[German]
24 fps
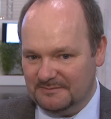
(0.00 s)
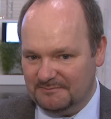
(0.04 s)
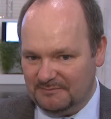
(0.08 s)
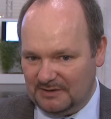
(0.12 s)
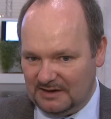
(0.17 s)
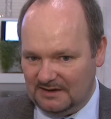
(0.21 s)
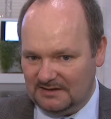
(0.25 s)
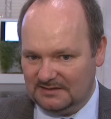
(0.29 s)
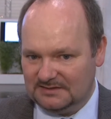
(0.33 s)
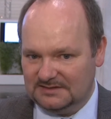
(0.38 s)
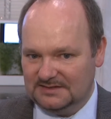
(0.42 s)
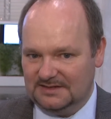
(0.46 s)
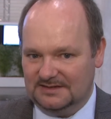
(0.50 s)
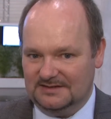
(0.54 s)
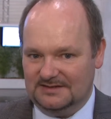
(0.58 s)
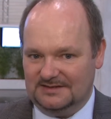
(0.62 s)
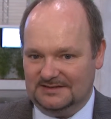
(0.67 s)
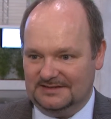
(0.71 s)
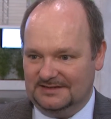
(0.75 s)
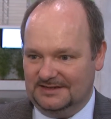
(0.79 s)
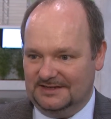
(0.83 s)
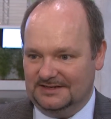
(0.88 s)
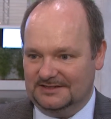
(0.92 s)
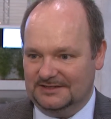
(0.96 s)
Partner
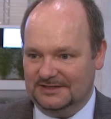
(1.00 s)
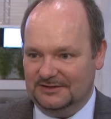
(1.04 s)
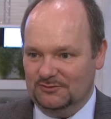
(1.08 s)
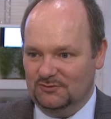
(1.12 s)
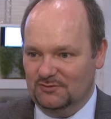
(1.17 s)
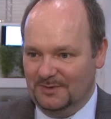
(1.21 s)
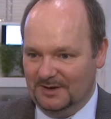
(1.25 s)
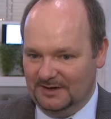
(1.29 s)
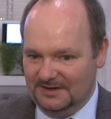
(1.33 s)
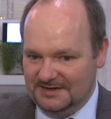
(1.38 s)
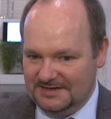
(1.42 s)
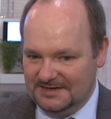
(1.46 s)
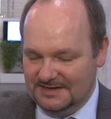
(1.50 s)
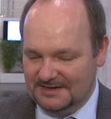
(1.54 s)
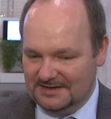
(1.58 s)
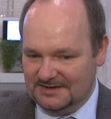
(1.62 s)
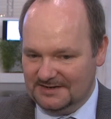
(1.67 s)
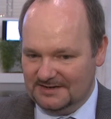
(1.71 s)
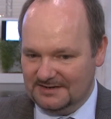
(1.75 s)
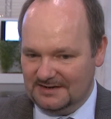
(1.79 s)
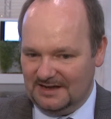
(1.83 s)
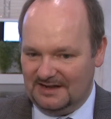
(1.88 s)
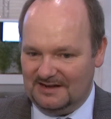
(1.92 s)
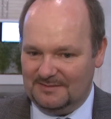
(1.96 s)
der TU
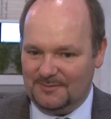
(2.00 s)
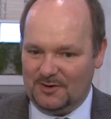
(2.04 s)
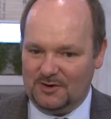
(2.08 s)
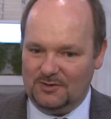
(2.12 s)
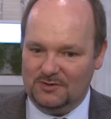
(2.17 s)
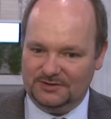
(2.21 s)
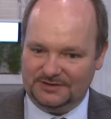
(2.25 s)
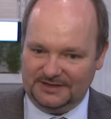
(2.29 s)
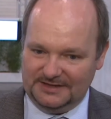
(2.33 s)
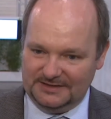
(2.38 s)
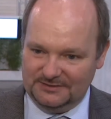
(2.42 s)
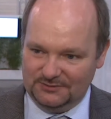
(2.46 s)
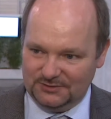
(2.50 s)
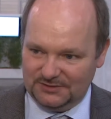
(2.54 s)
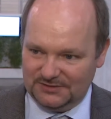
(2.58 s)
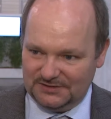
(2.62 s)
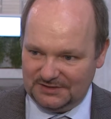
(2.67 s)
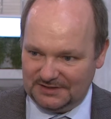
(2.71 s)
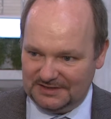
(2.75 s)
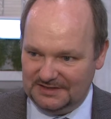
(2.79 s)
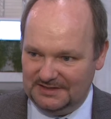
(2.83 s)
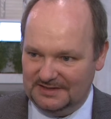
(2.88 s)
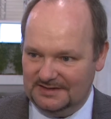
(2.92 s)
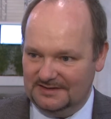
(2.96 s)
Berlin, aber auch der
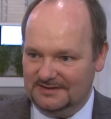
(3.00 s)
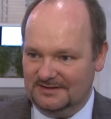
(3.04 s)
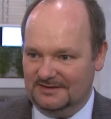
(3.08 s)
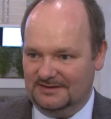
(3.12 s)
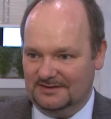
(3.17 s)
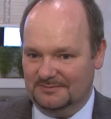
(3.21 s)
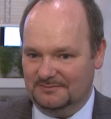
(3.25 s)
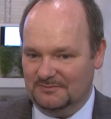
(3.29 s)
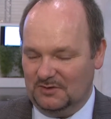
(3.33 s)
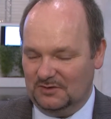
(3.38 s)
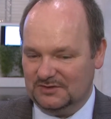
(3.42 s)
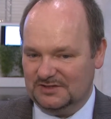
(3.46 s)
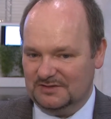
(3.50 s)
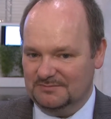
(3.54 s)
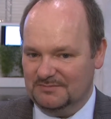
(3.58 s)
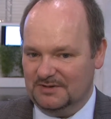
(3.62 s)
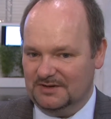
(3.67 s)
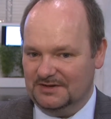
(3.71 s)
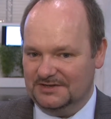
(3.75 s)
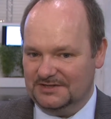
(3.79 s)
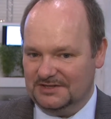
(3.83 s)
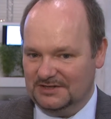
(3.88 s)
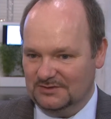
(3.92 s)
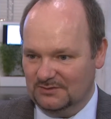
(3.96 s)
Industrie ähm, aus dem
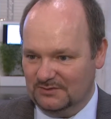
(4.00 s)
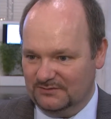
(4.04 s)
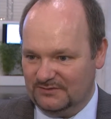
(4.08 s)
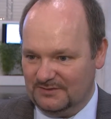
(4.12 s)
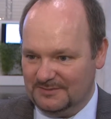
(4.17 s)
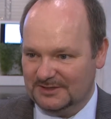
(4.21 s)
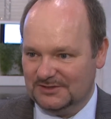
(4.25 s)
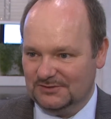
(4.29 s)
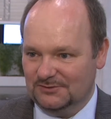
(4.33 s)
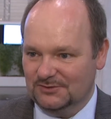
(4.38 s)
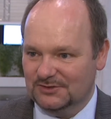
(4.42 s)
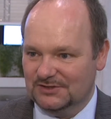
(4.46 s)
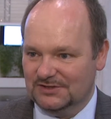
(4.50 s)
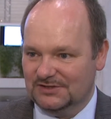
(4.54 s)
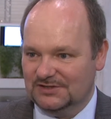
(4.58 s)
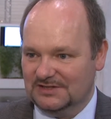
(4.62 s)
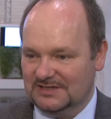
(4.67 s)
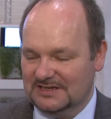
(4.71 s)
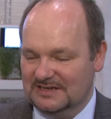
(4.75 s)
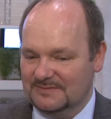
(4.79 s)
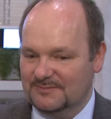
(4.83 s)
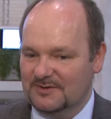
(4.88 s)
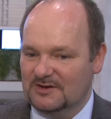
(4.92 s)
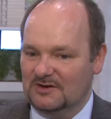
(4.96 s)
Bereich
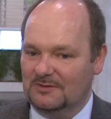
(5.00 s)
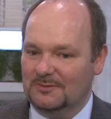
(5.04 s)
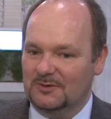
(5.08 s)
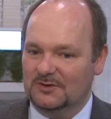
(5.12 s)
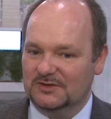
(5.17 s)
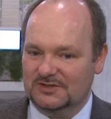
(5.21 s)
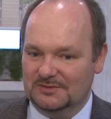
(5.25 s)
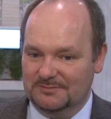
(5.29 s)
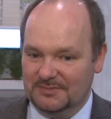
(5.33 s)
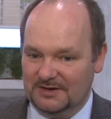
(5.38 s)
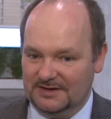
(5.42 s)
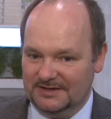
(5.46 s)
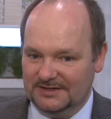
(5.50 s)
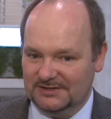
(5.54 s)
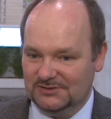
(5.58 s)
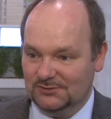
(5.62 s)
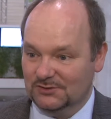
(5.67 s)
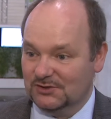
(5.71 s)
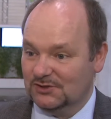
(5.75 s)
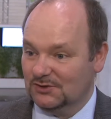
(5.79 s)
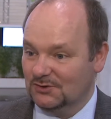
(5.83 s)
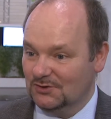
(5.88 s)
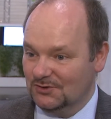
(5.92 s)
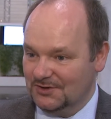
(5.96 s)
Geoinformationssysteme, aber aus dem Bereich
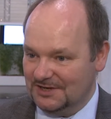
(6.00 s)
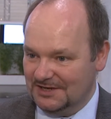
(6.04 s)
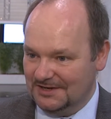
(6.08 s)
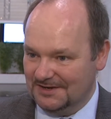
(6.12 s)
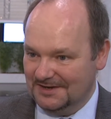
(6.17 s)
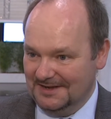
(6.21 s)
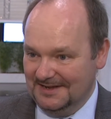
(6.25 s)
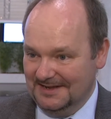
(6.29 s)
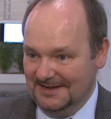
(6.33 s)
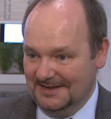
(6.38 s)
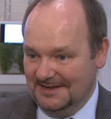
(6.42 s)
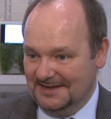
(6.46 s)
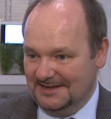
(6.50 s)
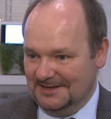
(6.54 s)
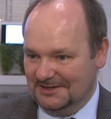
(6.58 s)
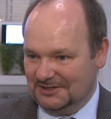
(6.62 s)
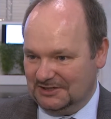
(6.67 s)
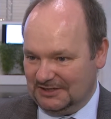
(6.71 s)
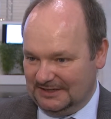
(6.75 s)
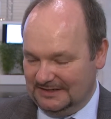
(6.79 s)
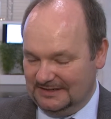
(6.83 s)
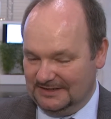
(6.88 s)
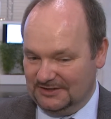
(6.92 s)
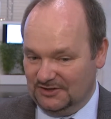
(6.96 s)
Soziologie äh,
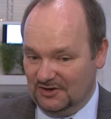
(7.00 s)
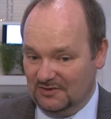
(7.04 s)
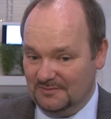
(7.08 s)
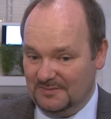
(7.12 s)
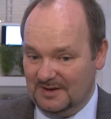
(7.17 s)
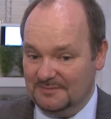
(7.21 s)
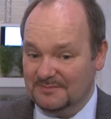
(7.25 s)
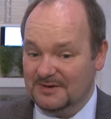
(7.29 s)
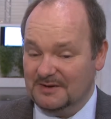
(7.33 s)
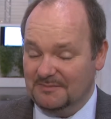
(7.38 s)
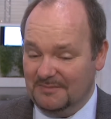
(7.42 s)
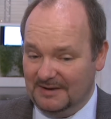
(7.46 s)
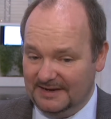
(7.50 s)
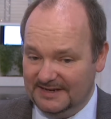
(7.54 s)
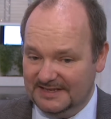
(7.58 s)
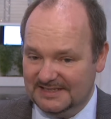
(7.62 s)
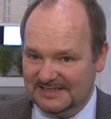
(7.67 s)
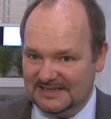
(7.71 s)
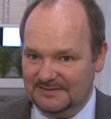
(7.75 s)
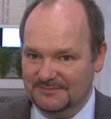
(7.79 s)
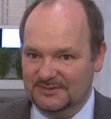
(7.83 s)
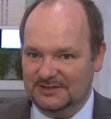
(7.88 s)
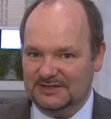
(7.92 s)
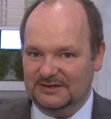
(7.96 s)
teilgenommen haben,
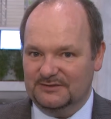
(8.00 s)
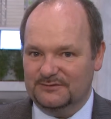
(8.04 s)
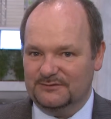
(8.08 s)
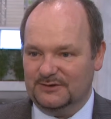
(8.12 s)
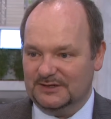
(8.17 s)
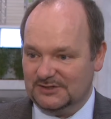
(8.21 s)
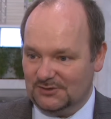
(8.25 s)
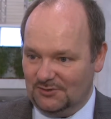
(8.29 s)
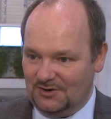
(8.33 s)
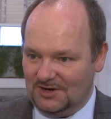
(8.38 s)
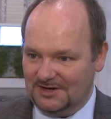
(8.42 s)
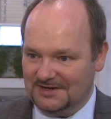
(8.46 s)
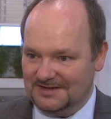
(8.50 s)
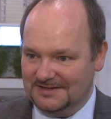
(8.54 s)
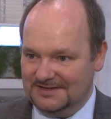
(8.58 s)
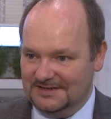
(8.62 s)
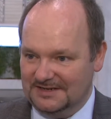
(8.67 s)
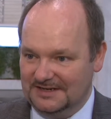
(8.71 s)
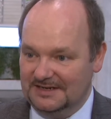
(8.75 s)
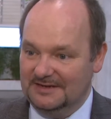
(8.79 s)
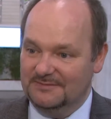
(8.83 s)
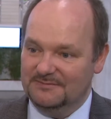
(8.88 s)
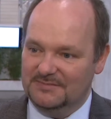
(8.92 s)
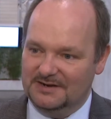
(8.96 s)
gemeinsam mit den Versorgern
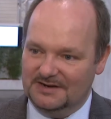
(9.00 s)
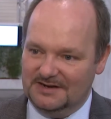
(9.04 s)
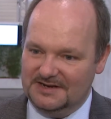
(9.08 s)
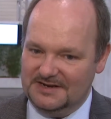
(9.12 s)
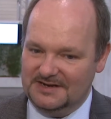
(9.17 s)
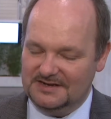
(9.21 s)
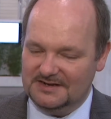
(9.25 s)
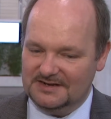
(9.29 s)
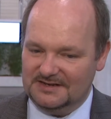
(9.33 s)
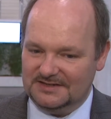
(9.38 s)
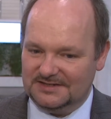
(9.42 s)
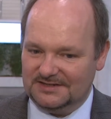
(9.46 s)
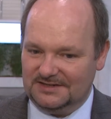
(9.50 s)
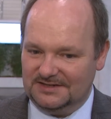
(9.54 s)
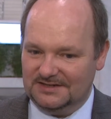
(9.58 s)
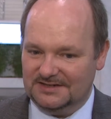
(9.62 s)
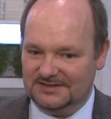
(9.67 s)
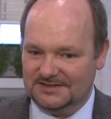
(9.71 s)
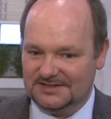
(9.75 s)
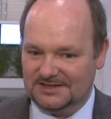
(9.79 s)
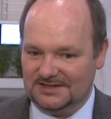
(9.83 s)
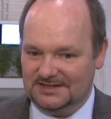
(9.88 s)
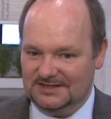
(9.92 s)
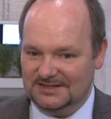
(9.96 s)
in Berlin, das
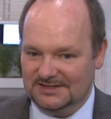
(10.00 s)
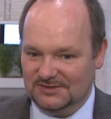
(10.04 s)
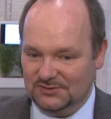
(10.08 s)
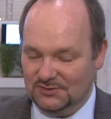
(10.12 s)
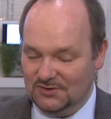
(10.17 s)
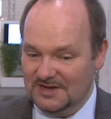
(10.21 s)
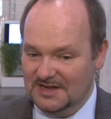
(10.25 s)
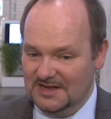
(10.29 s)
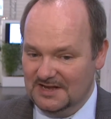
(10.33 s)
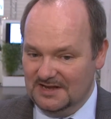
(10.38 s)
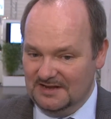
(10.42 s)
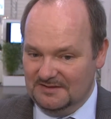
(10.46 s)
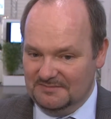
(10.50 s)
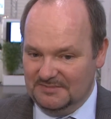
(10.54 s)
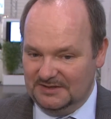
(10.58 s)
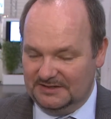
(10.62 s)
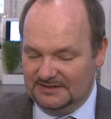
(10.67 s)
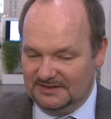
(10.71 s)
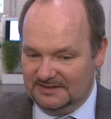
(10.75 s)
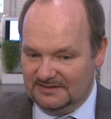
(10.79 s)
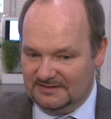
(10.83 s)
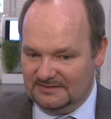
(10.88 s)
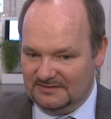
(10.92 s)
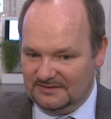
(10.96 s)
heißt also mit
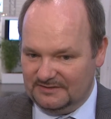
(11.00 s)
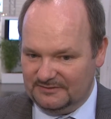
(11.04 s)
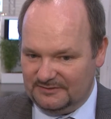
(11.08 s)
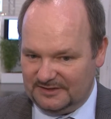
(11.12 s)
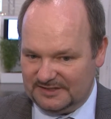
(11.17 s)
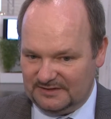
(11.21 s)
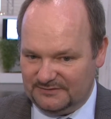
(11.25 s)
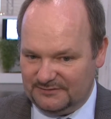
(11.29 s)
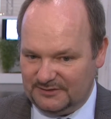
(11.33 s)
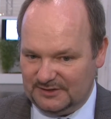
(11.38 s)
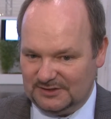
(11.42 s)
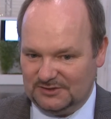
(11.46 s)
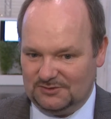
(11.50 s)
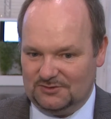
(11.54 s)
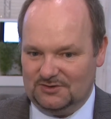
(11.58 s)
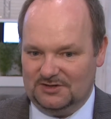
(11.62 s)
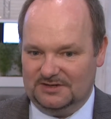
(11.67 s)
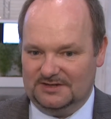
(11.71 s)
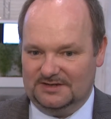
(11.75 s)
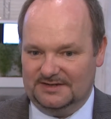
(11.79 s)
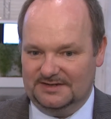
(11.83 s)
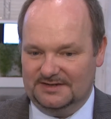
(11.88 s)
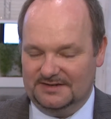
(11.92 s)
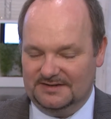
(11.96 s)
den
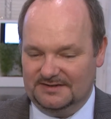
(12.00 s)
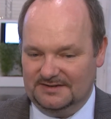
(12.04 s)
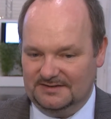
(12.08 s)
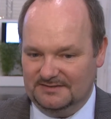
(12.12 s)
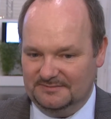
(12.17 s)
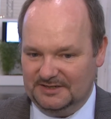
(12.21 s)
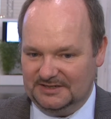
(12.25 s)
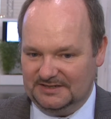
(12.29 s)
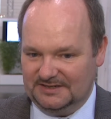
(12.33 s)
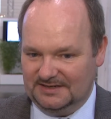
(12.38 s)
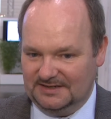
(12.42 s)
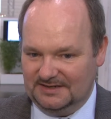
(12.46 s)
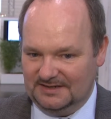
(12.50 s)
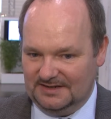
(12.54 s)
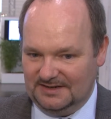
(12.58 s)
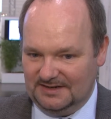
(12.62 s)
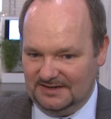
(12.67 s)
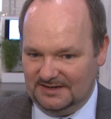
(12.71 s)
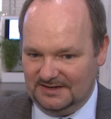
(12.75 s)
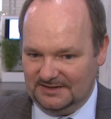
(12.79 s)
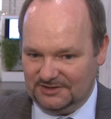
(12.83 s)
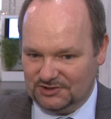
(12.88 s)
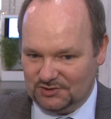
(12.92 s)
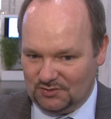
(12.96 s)
Wasserversorgern, mit den
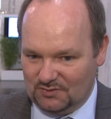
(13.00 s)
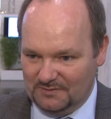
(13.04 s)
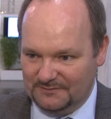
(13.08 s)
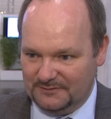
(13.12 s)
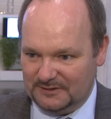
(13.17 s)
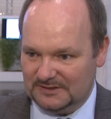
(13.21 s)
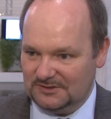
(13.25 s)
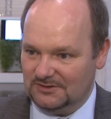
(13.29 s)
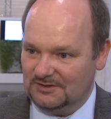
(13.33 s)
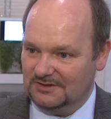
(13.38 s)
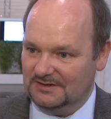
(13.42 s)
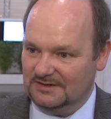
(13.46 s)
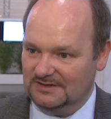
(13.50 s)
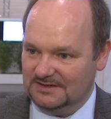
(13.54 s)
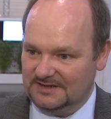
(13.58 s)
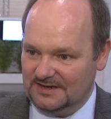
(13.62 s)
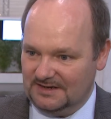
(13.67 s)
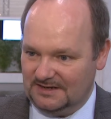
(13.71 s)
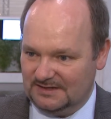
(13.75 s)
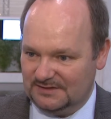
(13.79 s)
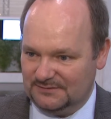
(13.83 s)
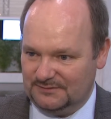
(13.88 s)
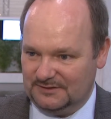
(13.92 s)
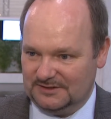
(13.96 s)
Stromversorgern,
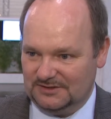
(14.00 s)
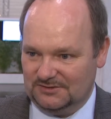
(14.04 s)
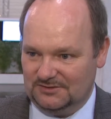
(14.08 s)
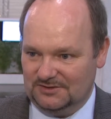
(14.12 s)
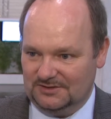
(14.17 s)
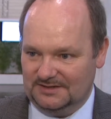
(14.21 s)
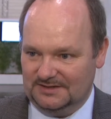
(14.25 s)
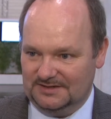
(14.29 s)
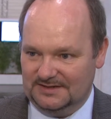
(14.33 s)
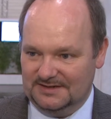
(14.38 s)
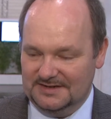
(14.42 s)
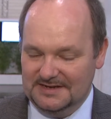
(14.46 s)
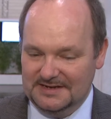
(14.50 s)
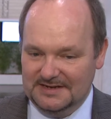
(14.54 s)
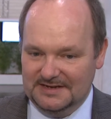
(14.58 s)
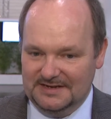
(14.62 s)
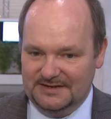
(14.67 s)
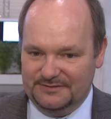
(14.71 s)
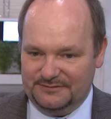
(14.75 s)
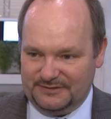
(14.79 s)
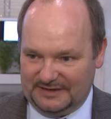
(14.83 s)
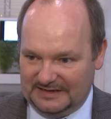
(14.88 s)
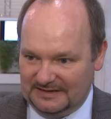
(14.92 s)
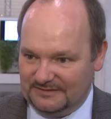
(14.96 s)
Gasversorgern,
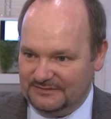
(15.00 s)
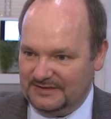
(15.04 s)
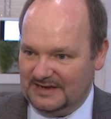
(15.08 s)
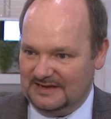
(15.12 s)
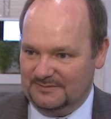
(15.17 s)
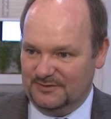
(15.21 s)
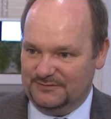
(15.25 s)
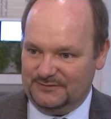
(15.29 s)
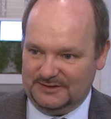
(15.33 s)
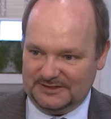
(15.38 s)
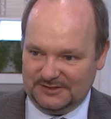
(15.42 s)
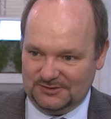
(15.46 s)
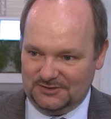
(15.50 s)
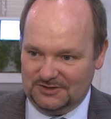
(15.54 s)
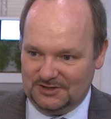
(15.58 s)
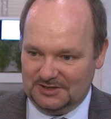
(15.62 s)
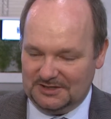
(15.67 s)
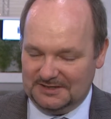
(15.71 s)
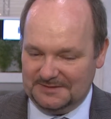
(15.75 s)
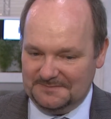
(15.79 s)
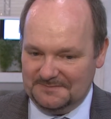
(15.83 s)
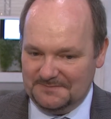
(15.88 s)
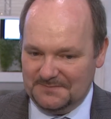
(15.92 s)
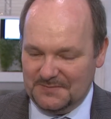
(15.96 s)

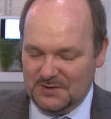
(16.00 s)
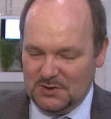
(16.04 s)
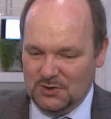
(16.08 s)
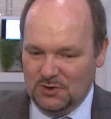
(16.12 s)
Fernwärmeversorgern.